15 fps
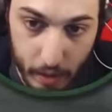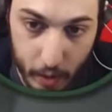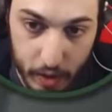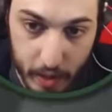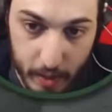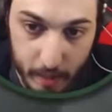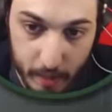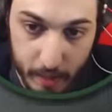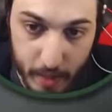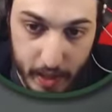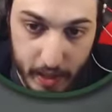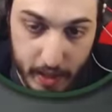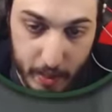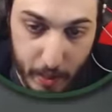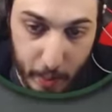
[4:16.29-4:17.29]
Così.
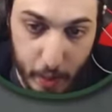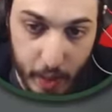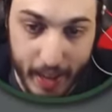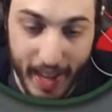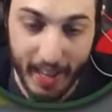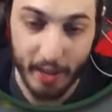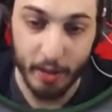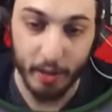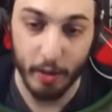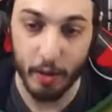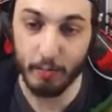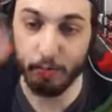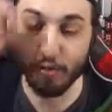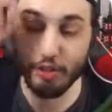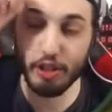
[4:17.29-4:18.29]
Beh, sembra più che altro
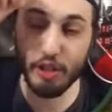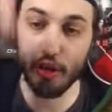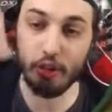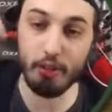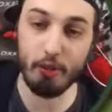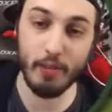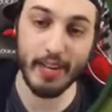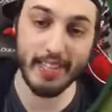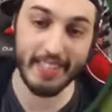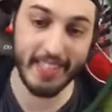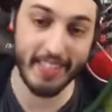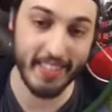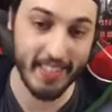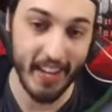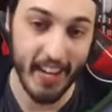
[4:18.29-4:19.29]
il pungiglione di una
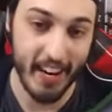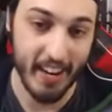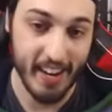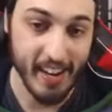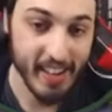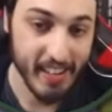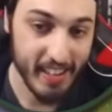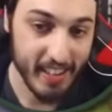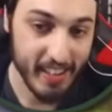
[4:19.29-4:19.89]
zanzara.